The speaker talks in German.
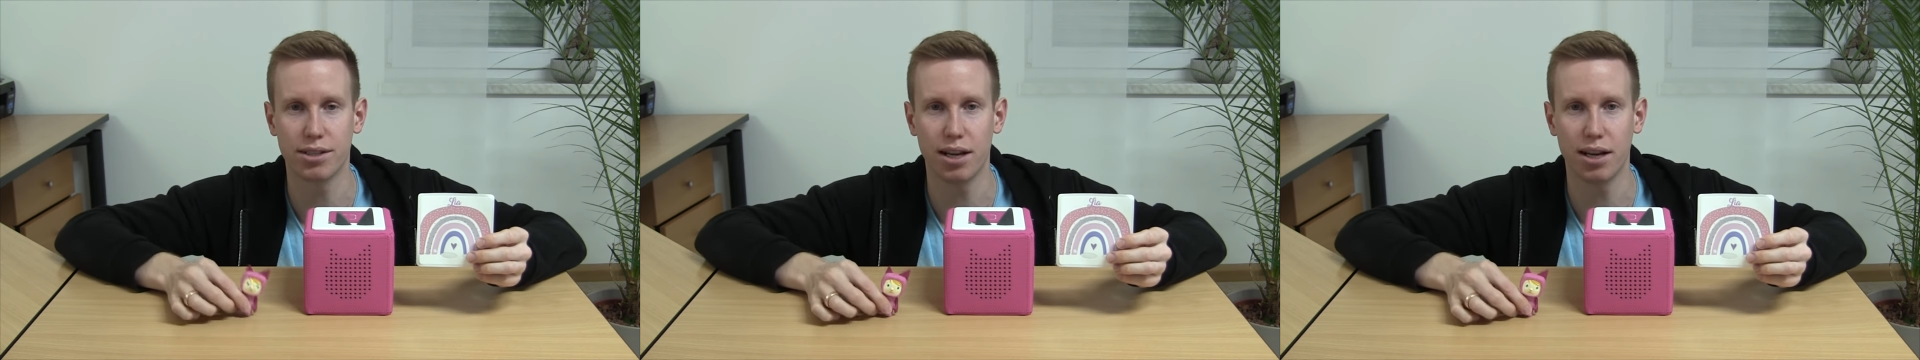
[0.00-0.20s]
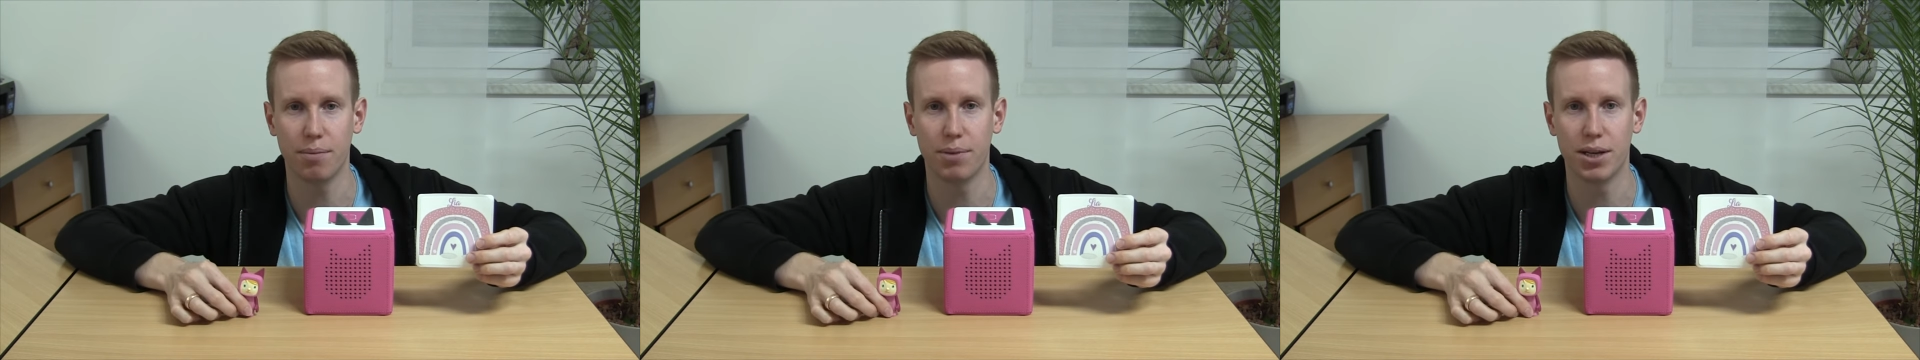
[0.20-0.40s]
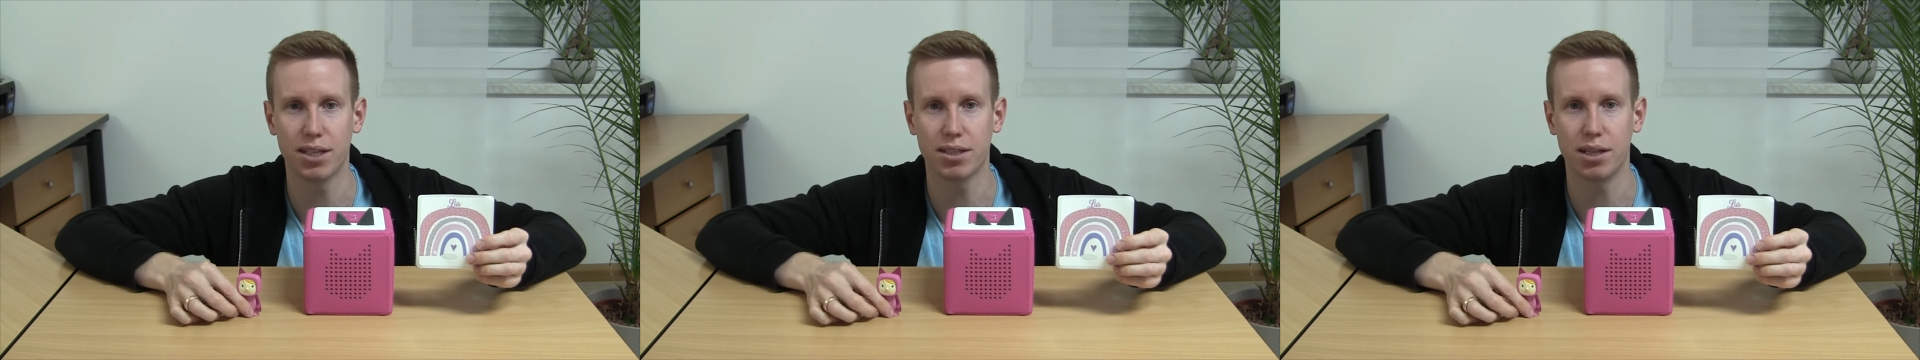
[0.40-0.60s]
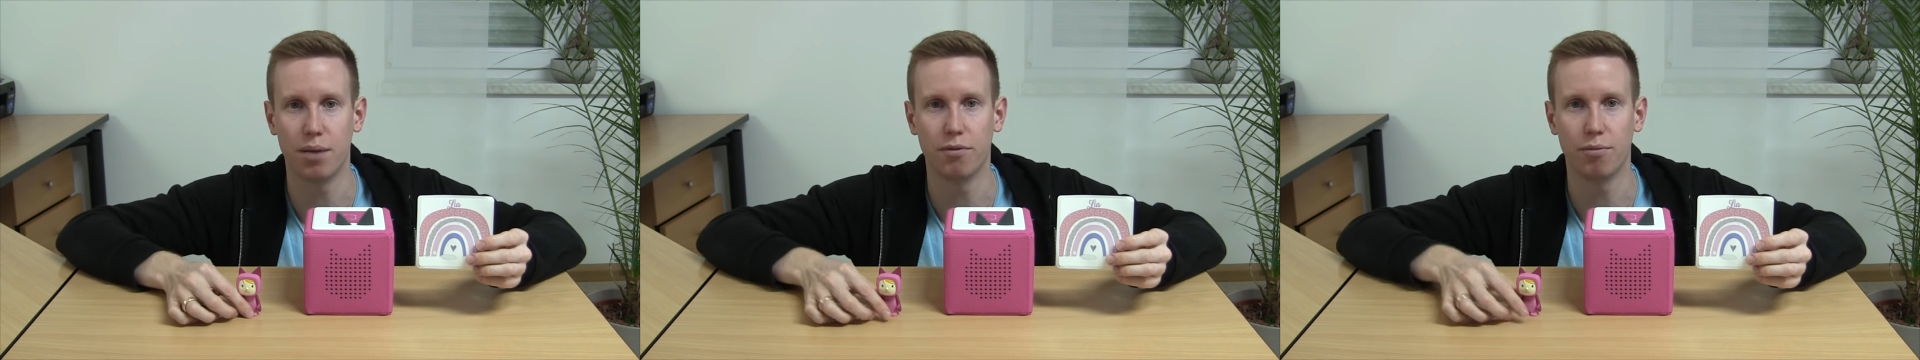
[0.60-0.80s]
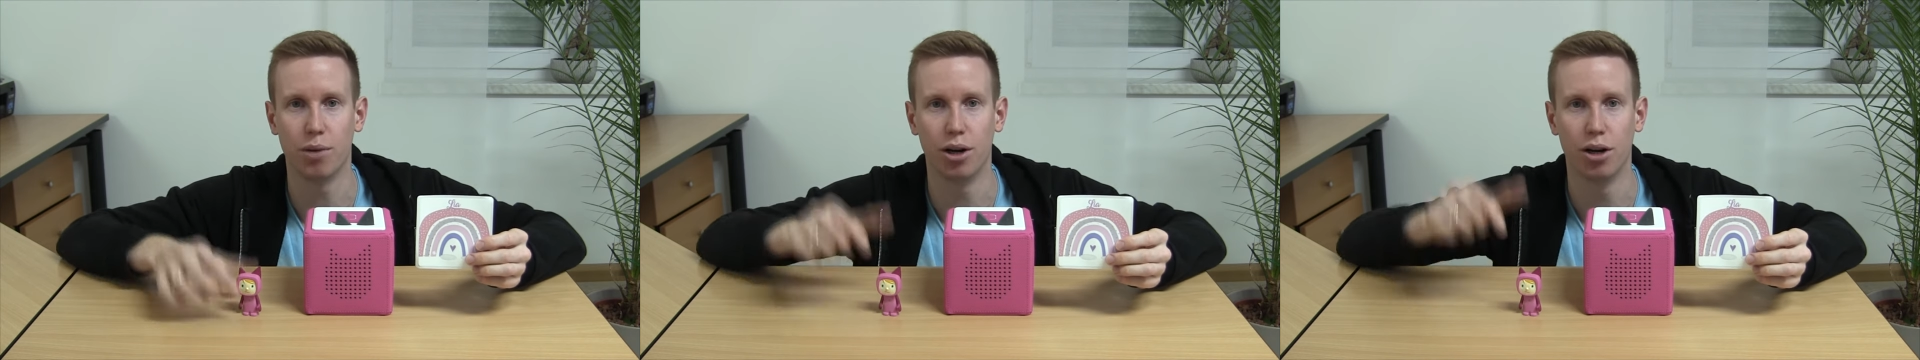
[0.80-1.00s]
dann am besten
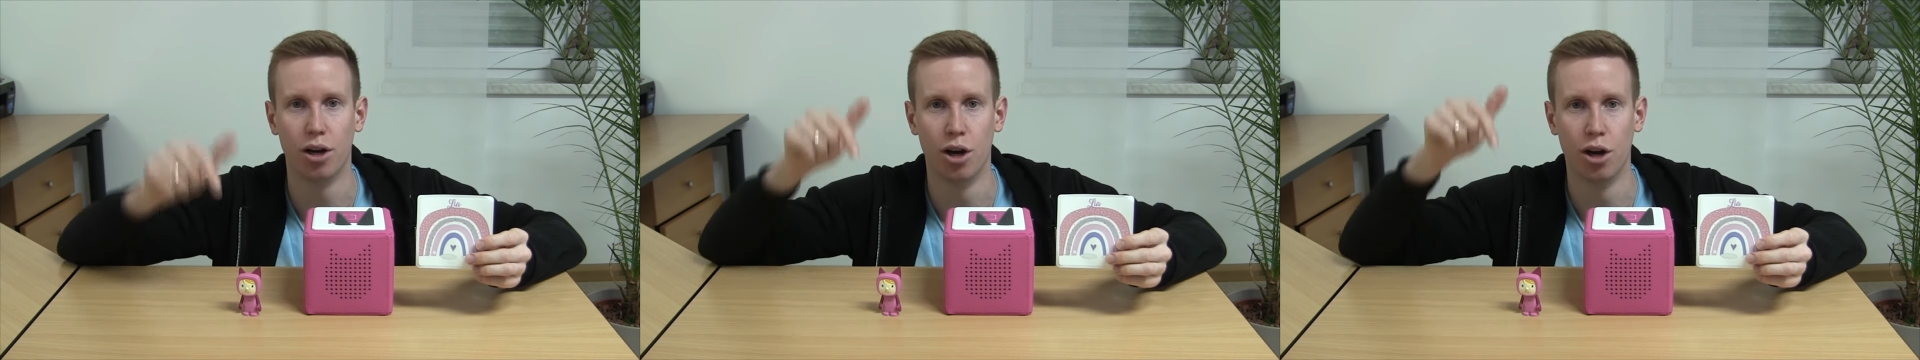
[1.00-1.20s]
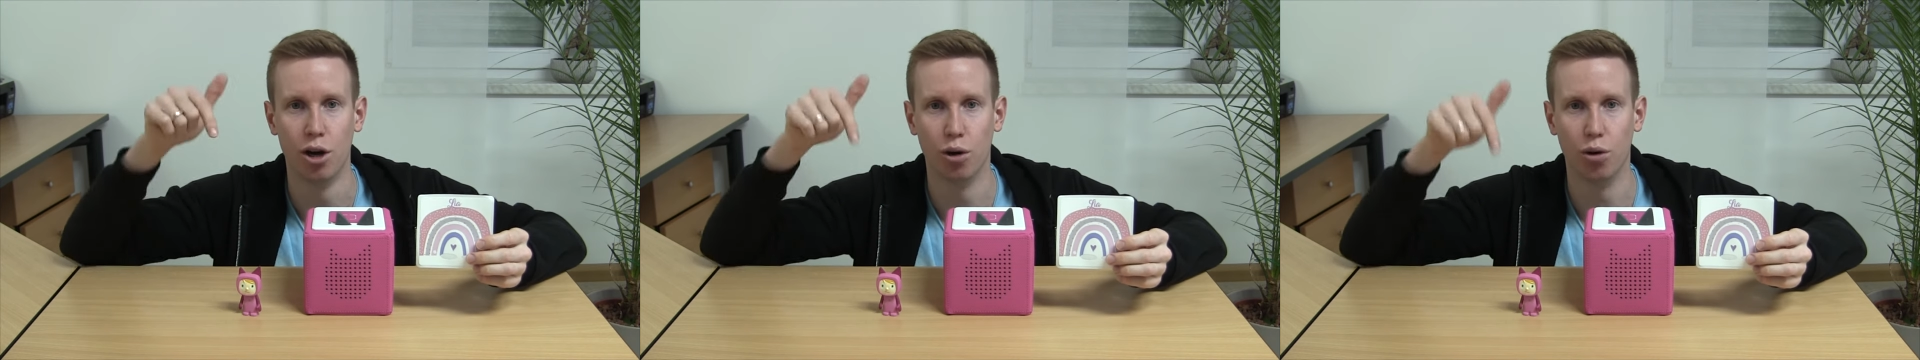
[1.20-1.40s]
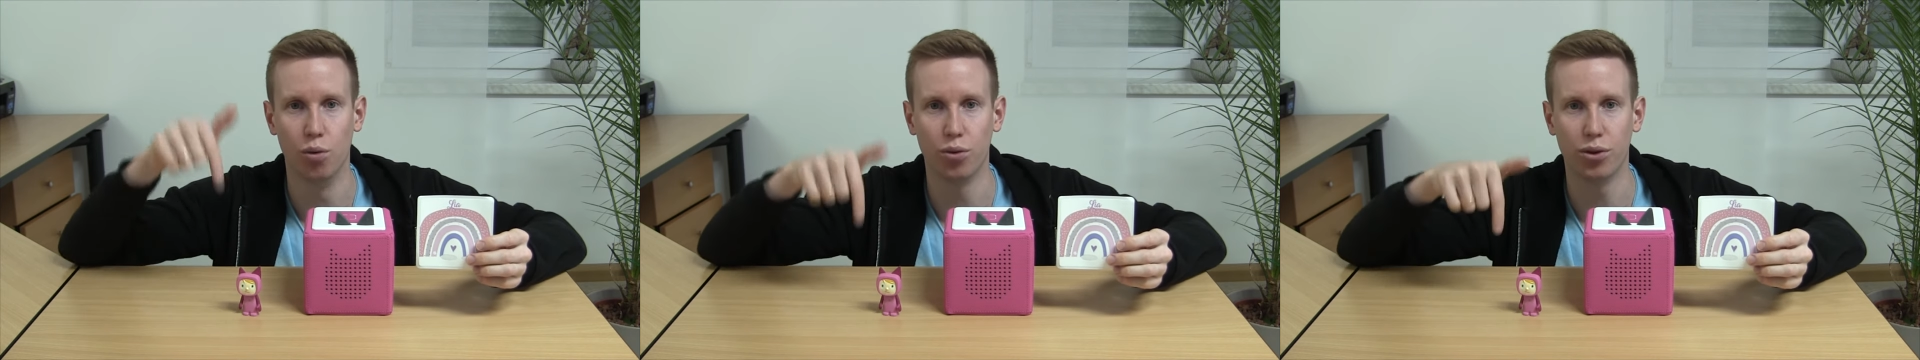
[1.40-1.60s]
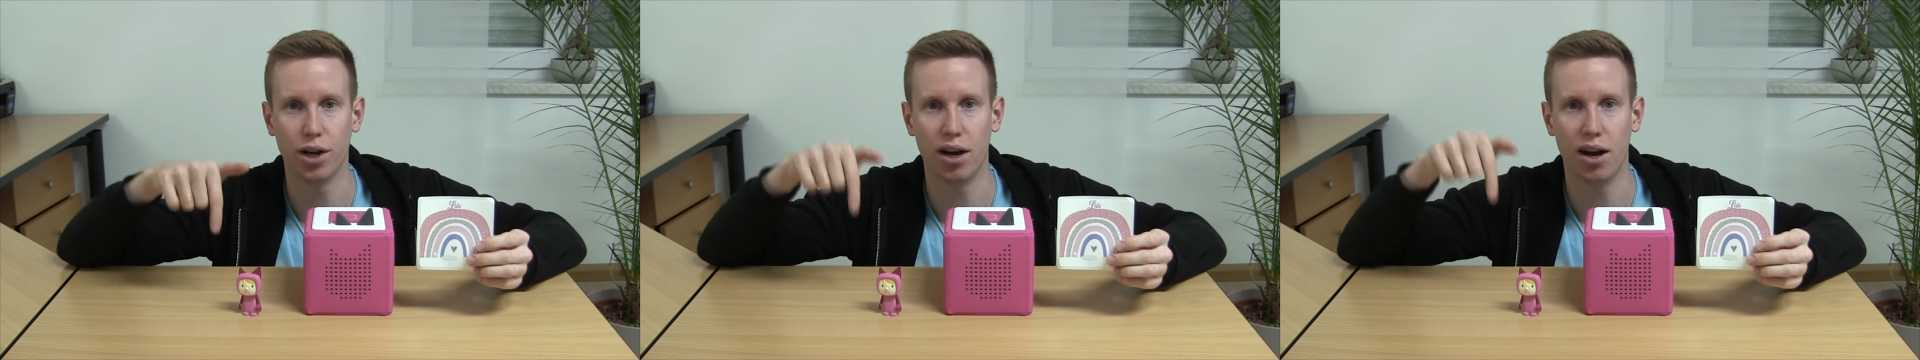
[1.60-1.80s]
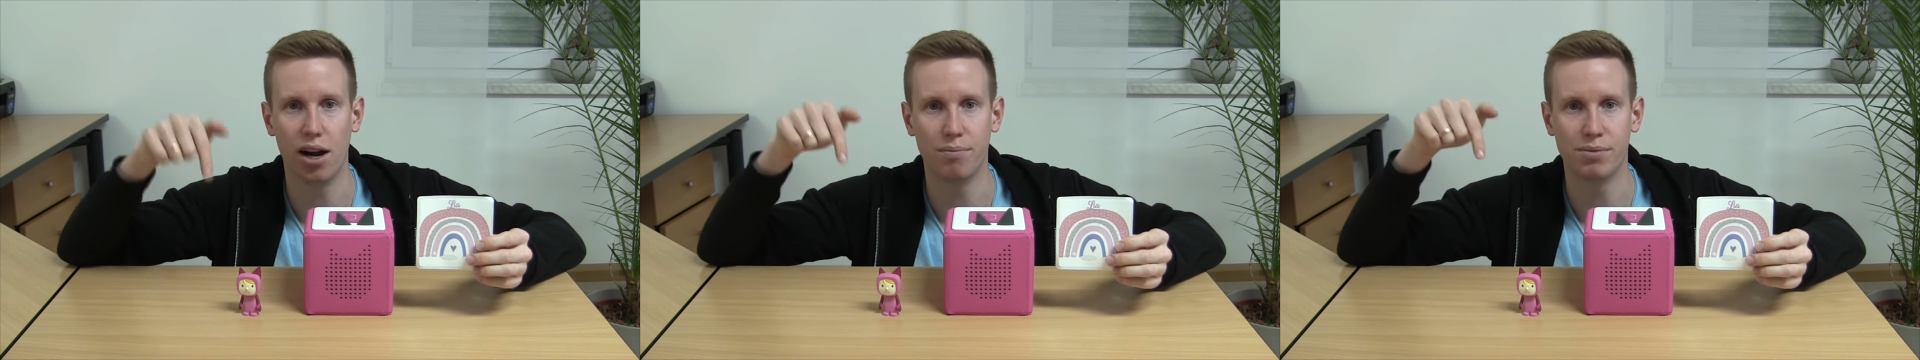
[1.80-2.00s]
einfach mal
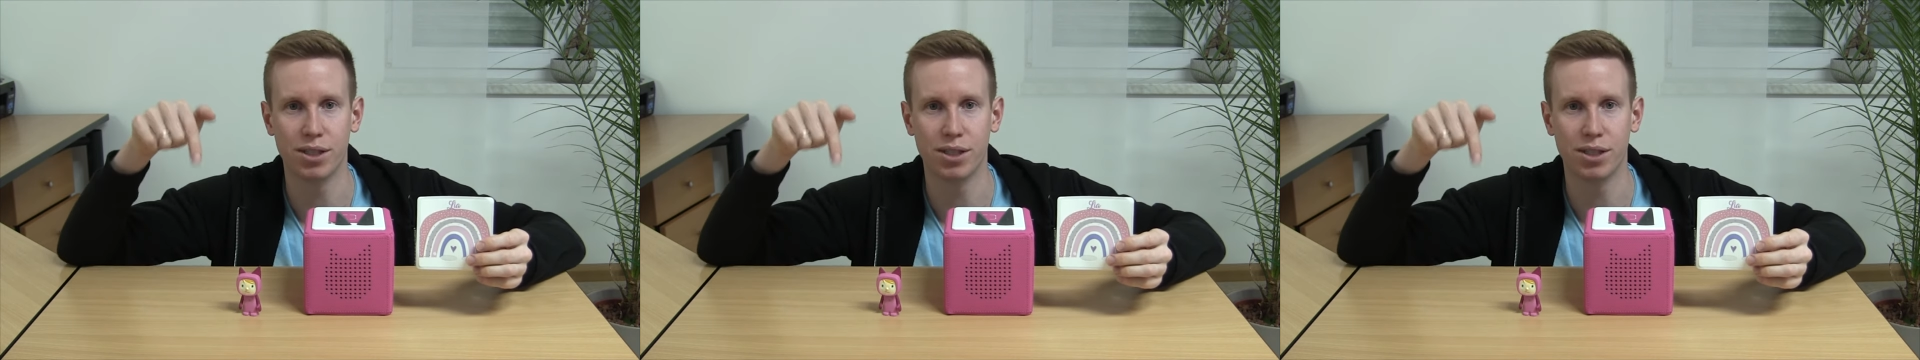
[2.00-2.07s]
unterhalb